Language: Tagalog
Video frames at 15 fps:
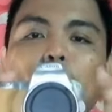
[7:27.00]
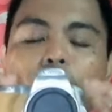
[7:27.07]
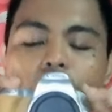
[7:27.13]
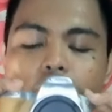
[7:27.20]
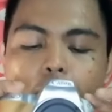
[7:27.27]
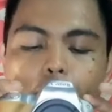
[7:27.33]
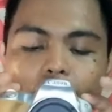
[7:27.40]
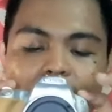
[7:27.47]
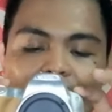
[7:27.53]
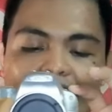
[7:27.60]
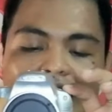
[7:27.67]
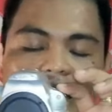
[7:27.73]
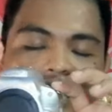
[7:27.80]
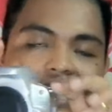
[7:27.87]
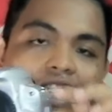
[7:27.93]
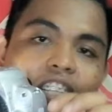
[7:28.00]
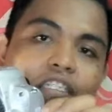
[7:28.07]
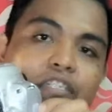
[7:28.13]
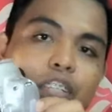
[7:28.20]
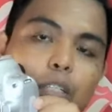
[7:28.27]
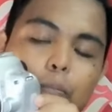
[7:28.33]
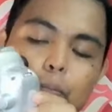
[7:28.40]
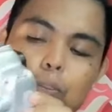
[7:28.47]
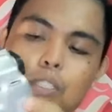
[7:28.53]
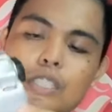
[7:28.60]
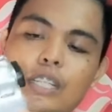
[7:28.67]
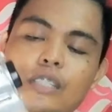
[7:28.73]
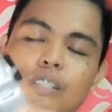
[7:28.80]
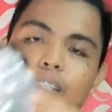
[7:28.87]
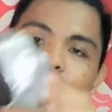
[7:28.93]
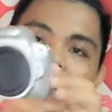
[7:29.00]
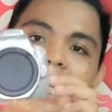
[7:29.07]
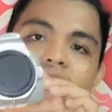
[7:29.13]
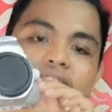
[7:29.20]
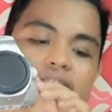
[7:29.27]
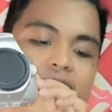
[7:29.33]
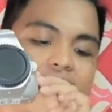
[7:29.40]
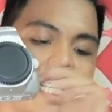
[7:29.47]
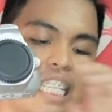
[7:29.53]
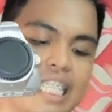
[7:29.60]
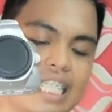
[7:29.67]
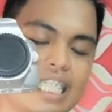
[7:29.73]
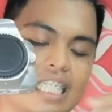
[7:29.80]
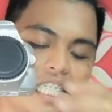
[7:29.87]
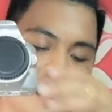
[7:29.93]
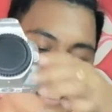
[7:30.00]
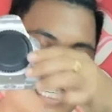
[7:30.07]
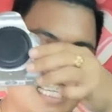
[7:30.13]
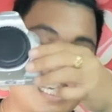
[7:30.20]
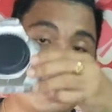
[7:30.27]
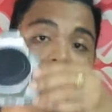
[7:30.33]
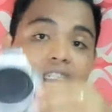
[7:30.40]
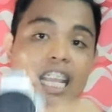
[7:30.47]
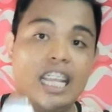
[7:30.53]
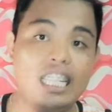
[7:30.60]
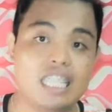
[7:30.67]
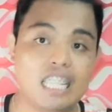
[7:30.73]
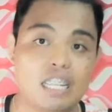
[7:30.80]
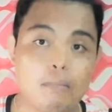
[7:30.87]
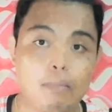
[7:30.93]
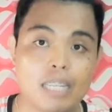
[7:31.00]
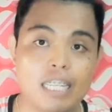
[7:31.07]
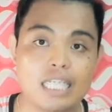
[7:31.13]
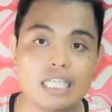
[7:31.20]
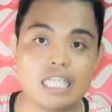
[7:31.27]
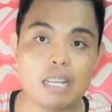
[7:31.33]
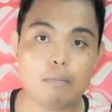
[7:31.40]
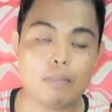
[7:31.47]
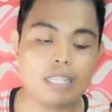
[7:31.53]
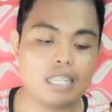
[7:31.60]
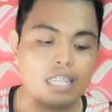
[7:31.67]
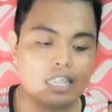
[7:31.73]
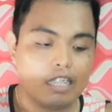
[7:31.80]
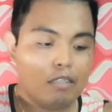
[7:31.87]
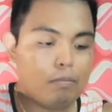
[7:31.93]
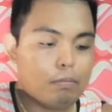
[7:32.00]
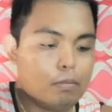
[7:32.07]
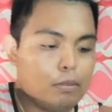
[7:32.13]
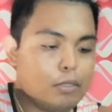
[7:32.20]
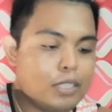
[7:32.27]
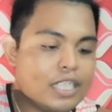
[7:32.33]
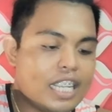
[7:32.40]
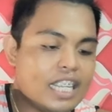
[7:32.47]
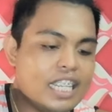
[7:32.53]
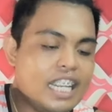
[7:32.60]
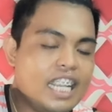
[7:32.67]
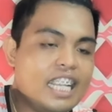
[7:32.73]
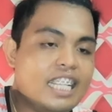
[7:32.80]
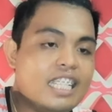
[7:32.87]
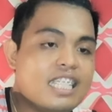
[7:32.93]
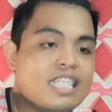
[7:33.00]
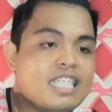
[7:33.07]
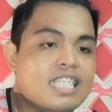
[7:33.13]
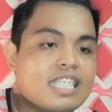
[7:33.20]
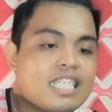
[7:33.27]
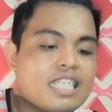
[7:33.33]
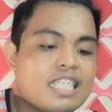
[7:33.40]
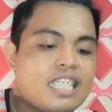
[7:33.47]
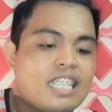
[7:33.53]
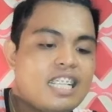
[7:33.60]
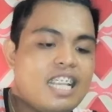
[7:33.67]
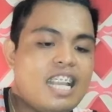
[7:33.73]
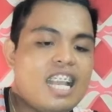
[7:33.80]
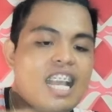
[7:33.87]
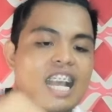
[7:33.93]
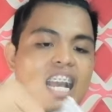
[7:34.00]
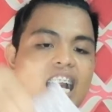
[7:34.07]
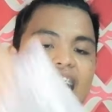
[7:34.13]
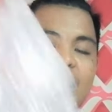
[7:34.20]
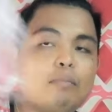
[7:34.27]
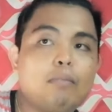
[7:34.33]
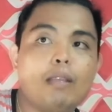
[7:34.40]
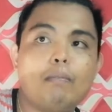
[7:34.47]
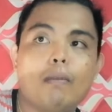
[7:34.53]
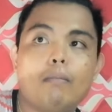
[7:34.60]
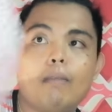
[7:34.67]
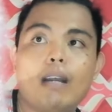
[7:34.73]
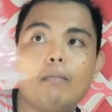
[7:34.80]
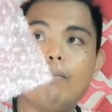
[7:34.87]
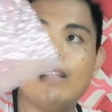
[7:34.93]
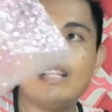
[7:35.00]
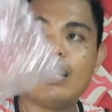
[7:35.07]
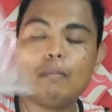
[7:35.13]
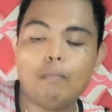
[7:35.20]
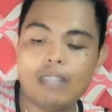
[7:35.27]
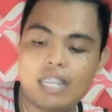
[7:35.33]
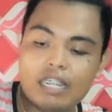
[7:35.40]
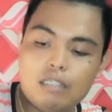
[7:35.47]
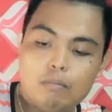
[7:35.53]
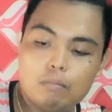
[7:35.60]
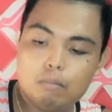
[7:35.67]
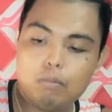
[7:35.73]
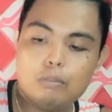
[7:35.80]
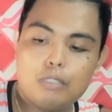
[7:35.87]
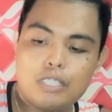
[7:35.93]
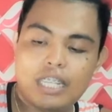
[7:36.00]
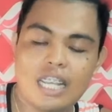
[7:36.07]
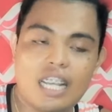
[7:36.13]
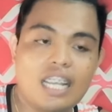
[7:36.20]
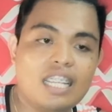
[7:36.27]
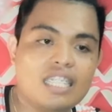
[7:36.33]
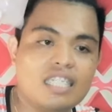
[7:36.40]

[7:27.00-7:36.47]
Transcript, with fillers: pong camera is silver po siya totally. And then, may kasama na rin po siyang lens. At may pa-bubble wrap na rin po siya.